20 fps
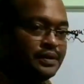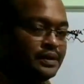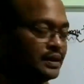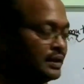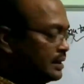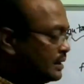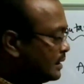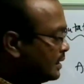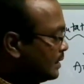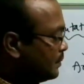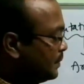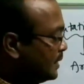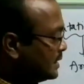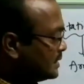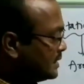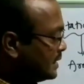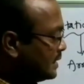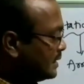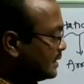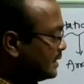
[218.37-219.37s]
ఏబీసీ
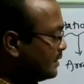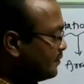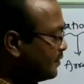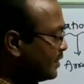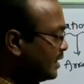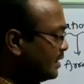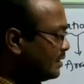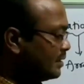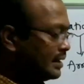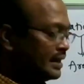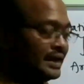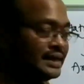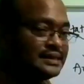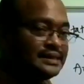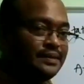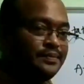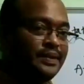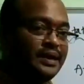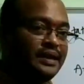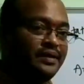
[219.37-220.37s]
డిఫరెంట్ ఏసీబీ
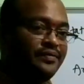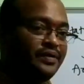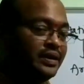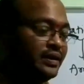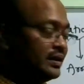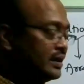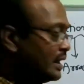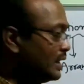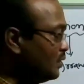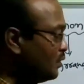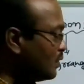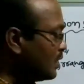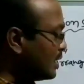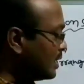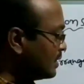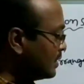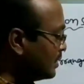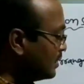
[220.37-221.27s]
డిఫరెంట్ ఎందుకు కాదంటే